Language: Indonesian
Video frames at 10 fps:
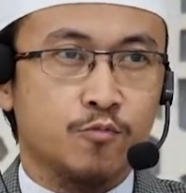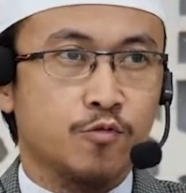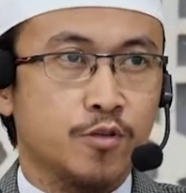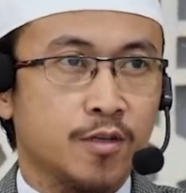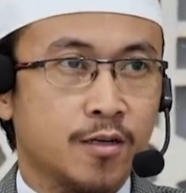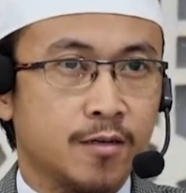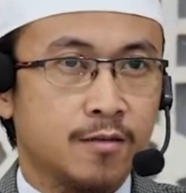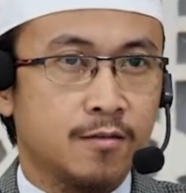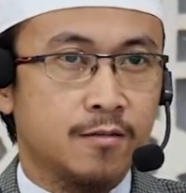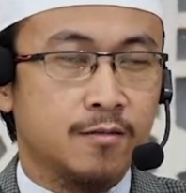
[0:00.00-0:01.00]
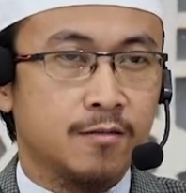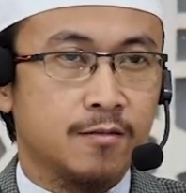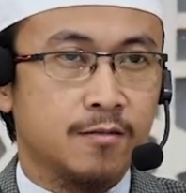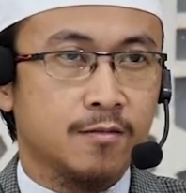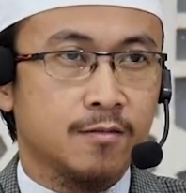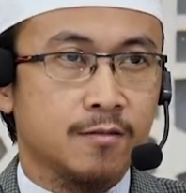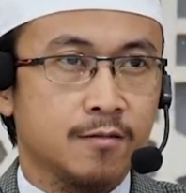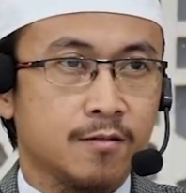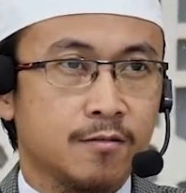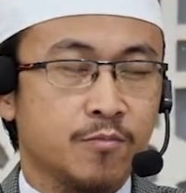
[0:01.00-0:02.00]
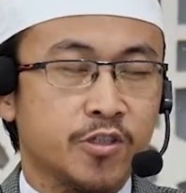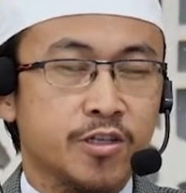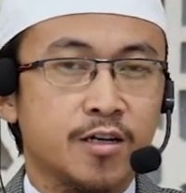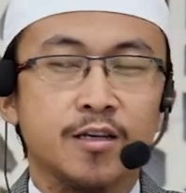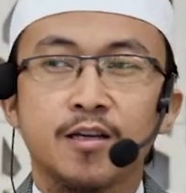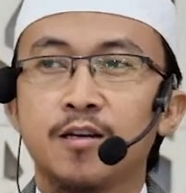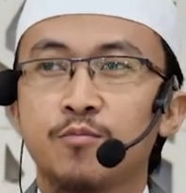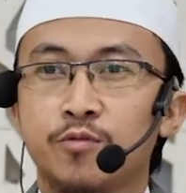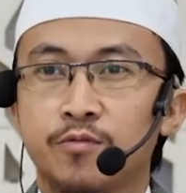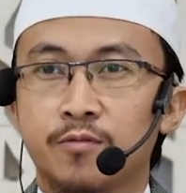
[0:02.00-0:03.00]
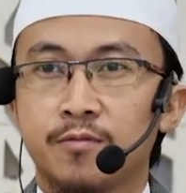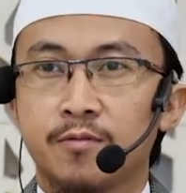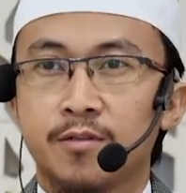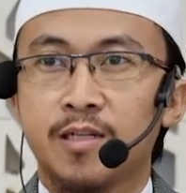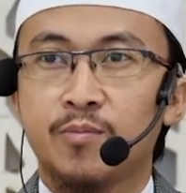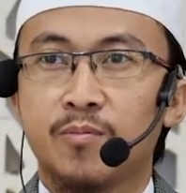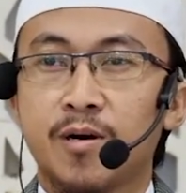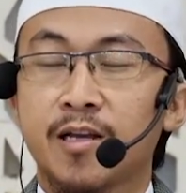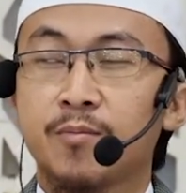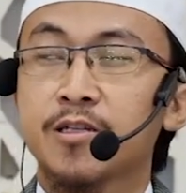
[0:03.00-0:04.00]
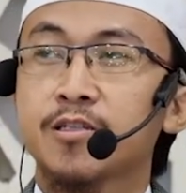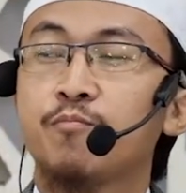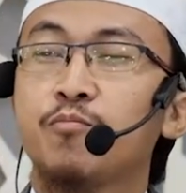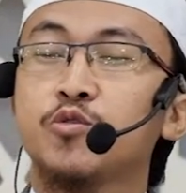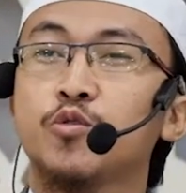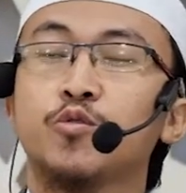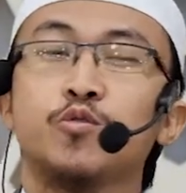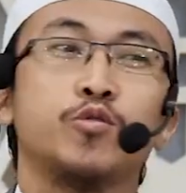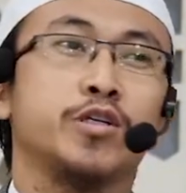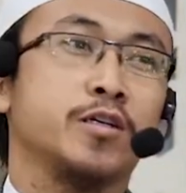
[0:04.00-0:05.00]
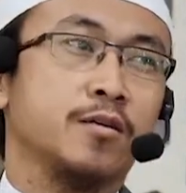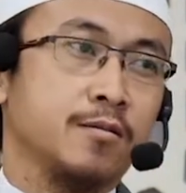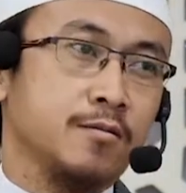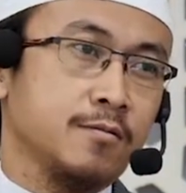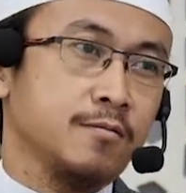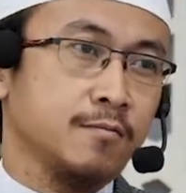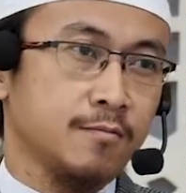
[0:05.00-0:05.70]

Kemudian mencari ilmu di berbagai macam penjuru dunia.